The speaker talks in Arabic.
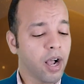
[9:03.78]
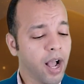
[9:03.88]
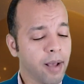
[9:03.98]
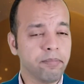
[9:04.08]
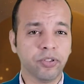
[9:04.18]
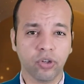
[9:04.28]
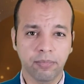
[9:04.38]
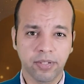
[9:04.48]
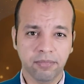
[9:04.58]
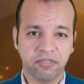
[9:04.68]
حبة
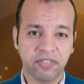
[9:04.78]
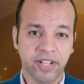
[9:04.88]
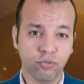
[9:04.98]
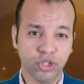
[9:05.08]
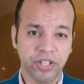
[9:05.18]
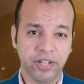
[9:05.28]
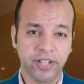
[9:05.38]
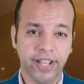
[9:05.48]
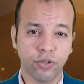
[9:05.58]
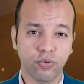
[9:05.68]
رمل
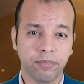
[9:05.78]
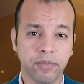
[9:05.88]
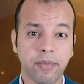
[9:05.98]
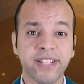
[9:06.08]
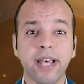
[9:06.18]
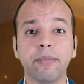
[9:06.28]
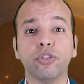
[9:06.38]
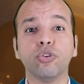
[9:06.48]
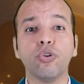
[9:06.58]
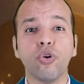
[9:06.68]
فالمشتري هيكون
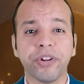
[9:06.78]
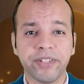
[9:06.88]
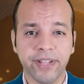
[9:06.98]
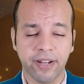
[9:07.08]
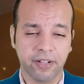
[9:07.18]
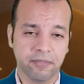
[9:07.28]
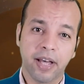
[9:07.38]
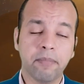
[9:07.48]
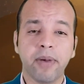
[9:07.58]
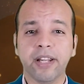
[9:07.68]
بمثابة كرة سلة
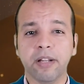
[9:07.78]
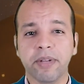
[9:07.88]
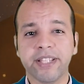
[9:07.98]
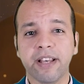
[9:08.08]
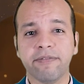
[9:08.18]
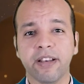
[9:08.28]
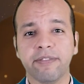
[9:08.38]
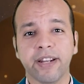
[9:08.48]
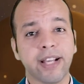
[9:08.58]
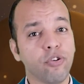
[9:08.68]
أما عن المسافة
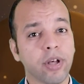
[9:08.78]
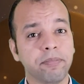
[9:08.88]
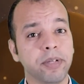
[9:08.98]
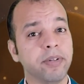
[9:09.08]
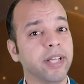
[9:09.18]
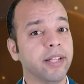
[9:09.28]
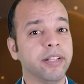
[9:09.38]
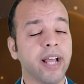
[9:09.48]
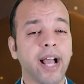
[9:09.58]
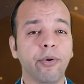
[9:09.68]
فالكوكب بيبعد
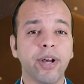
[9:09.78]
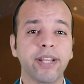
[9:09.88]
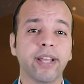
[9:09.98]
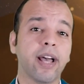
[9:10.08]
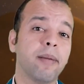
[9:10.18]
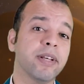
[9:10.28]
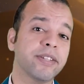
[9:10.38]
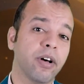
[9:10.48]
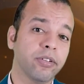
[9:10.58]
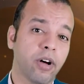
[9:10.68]
عننا حوالي
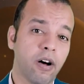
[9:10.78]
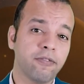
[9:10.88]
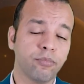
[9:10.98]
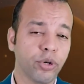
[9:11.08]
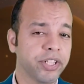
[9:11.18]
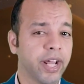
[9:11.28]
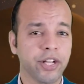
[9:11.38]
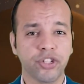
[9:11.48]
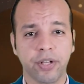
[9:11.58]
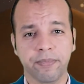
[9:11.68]
خمس أضعاف بعدنا
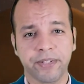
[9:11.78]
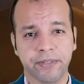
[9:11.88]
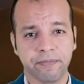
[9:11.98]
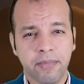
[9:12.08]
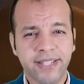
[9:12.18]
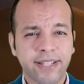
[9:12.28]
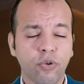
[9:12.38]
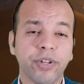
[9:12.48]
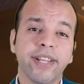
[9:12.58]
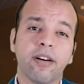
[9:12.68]
عن الشمس بس
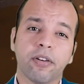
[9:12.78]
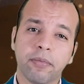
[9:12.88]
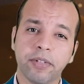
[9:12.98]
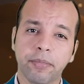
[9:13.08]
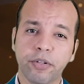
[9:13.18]
لو جينا قربنا